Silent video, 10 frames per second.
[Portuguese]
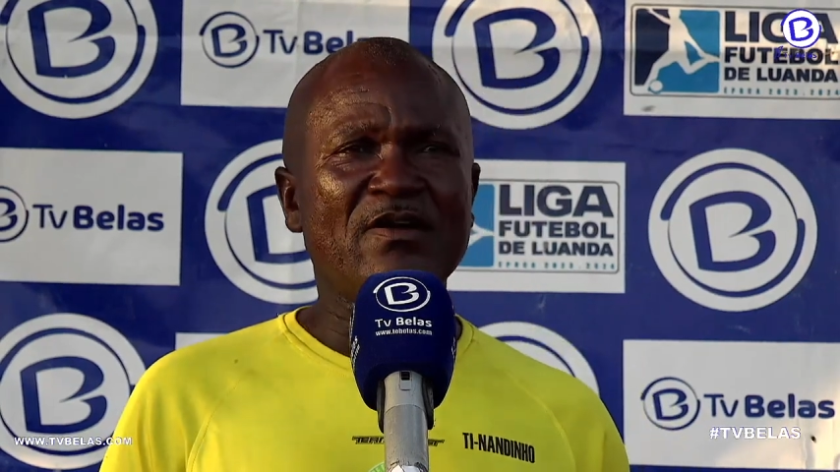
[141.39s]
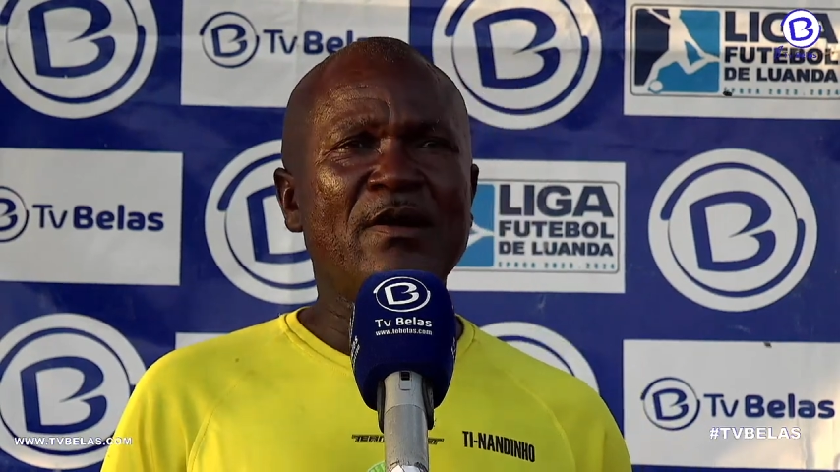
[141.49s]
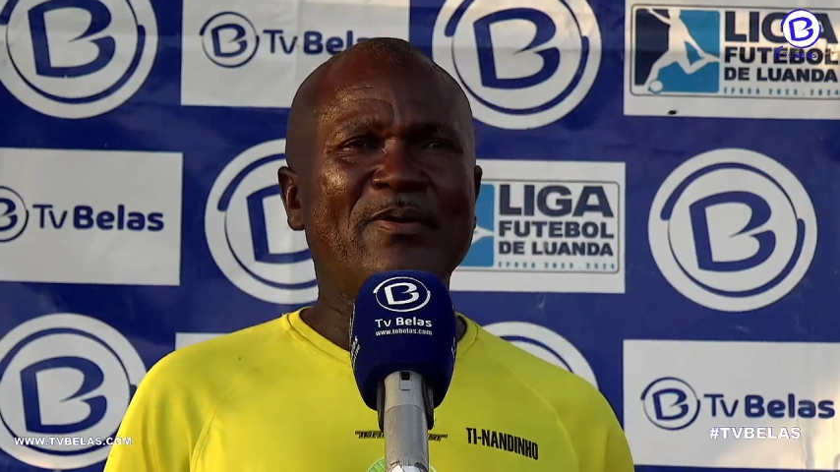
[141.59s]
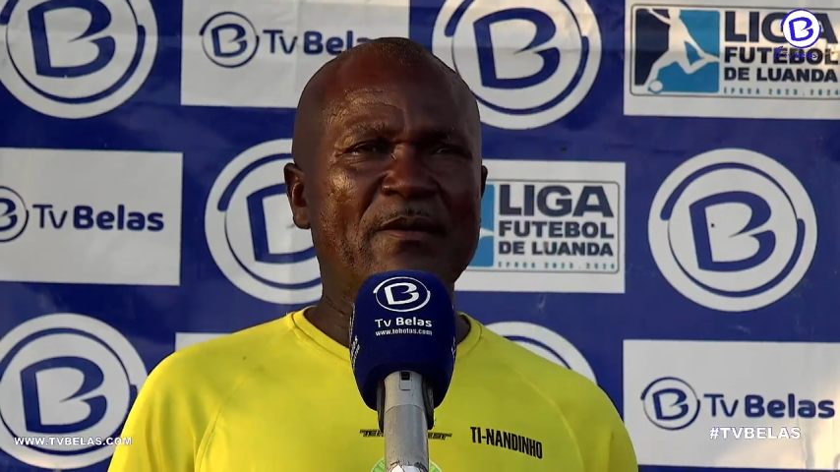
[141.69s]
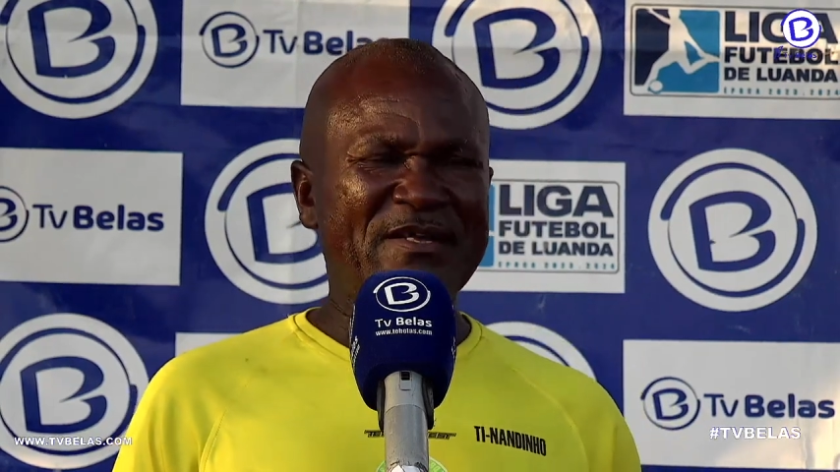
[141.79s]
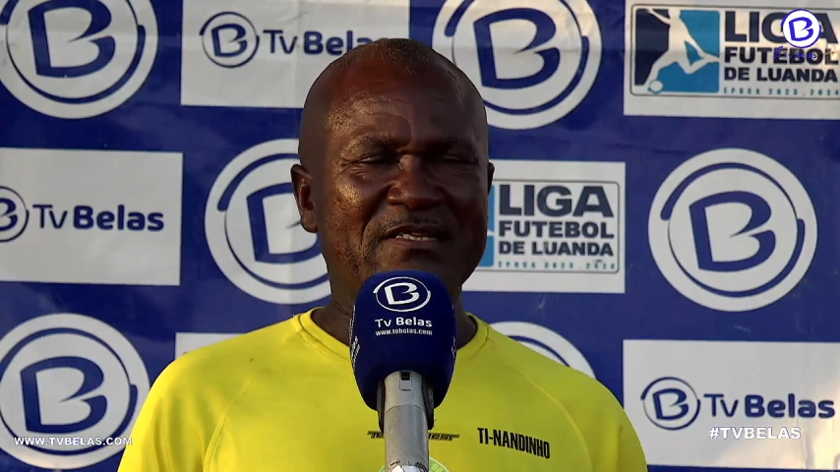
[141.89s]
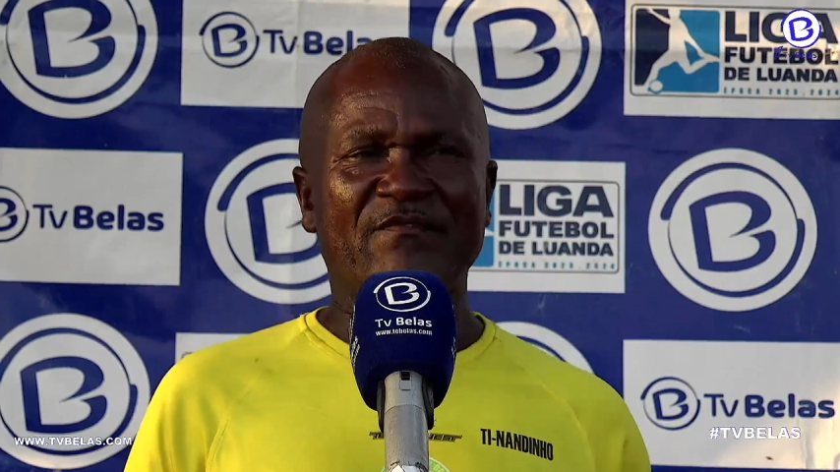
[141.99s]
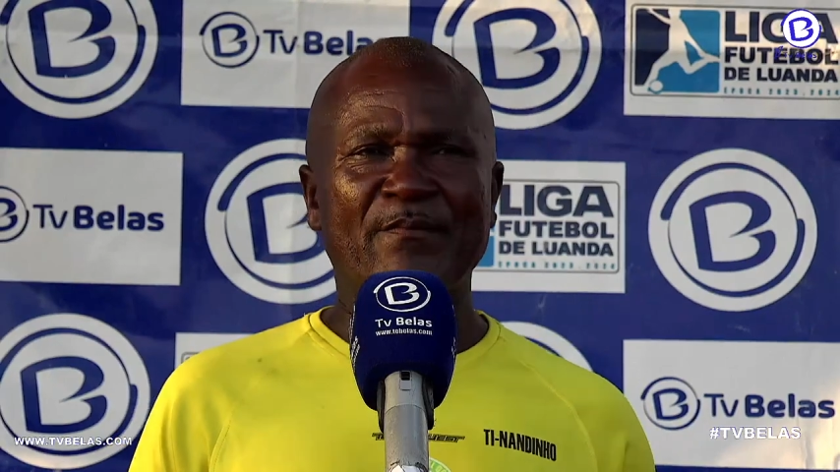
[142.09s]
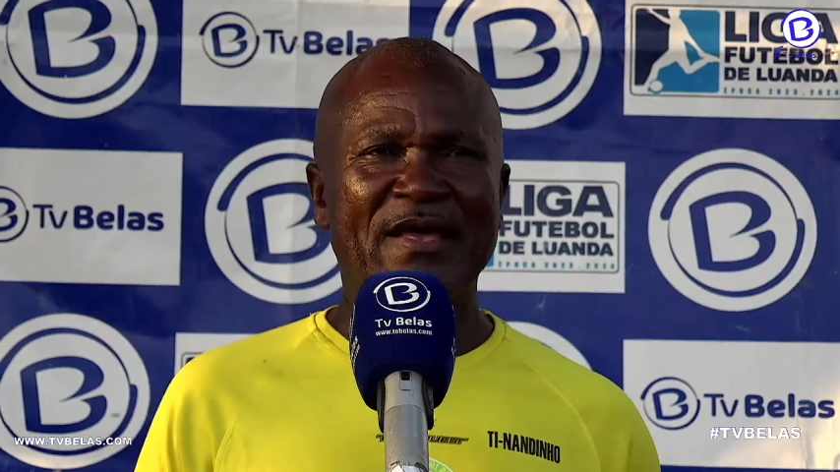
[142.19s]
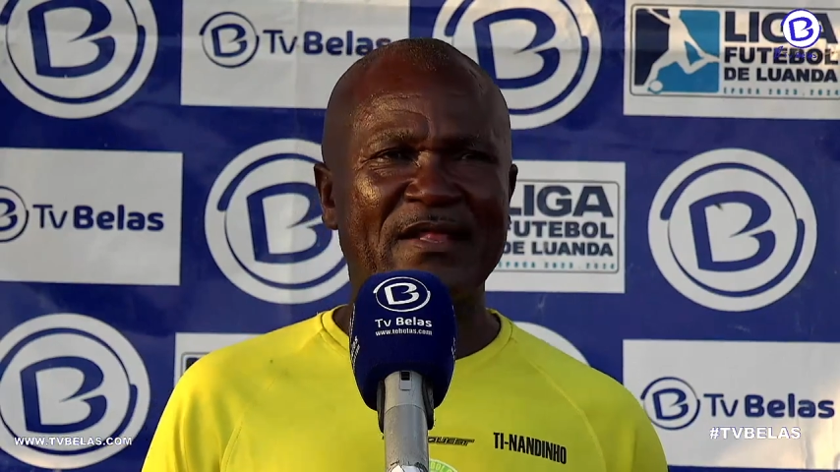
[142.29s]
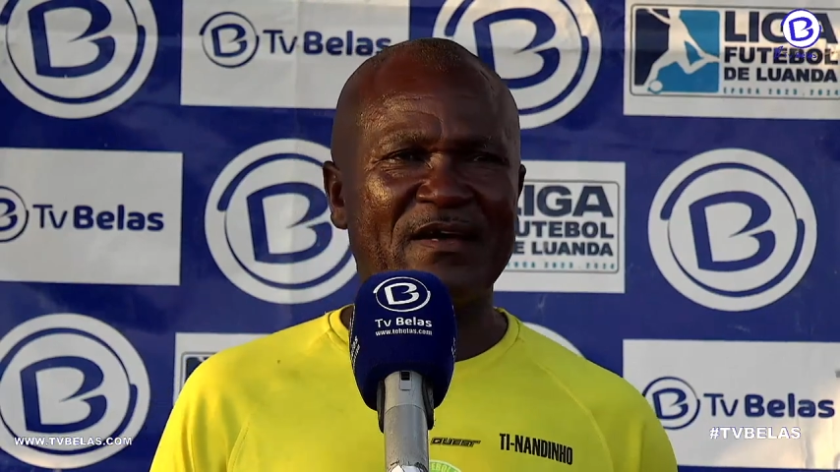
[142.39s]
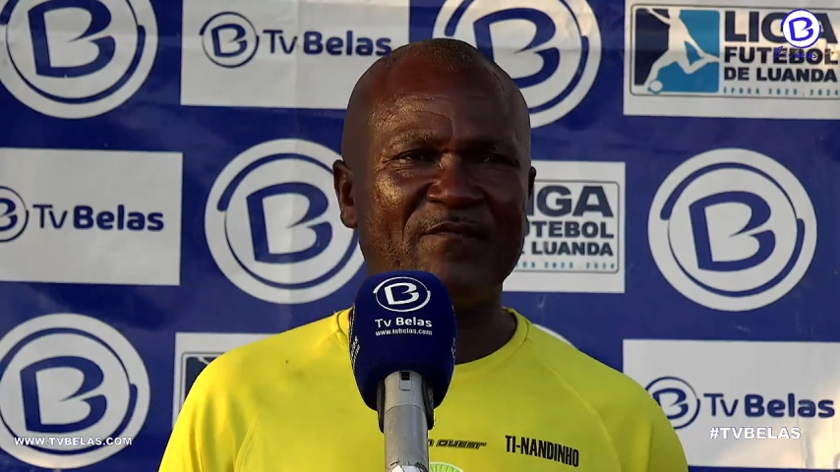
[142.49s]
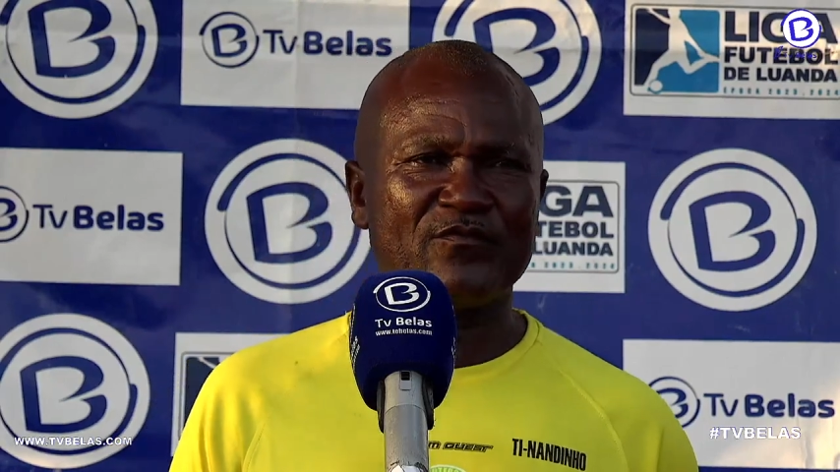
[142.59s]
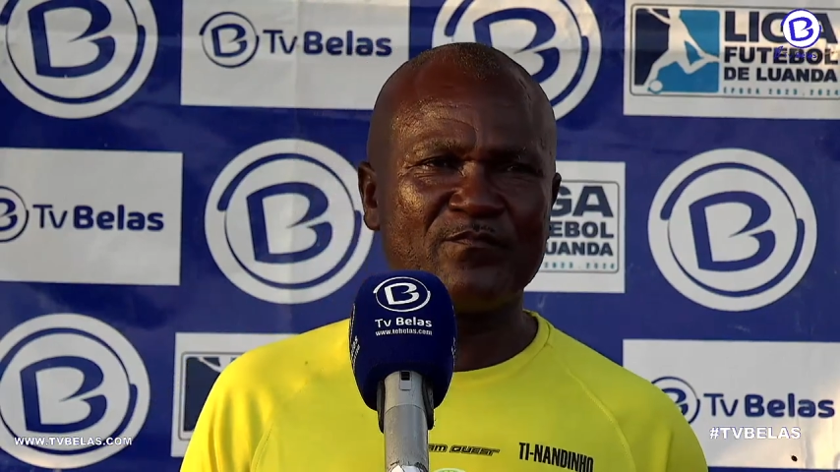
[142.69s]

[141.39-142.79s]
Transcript: parabéns à TV Bela,